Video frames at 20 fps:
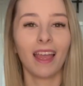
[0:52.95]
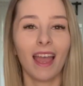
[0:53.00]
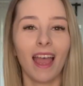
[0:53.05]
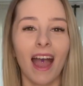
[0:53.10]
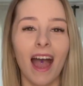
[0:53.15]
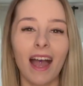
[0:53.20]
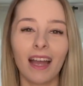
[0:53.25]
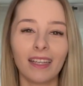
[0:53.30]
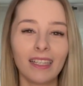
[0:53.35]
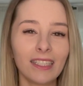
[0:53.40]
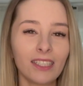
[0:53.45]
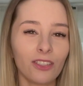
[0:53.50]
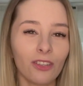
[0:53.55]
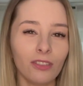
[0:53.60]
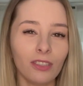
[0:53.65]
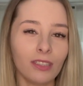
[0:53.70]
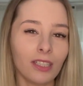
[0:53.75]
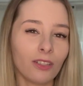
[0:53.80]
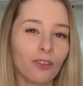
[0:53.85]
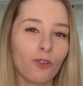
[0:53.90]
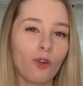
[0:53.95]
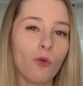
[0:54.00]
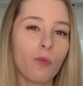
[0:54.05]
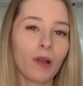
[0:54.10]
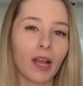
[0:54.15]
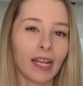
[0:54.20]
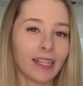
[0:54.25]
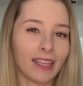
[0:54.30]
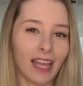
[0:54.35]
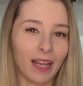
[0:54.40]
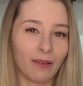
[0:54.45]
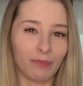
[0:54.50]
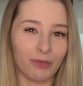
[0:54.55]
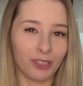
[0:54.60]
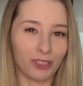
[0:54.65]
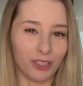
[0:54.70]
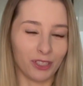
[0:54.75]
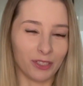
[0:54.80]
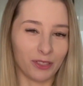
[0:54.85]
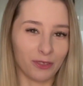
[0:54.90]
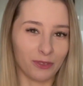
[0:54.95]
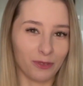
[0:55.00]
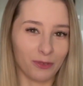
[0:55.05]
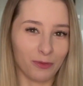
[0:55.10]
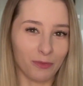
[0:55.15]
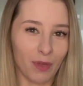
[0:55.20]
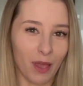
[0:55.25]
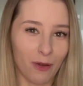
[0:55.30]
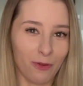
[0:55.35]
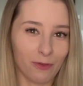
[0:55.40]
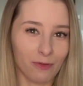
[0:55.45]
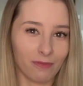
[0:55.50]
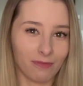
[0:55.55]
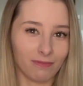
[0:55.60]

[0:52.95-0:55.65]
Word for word: A historii tego kubka i tak byś nie zrozumiał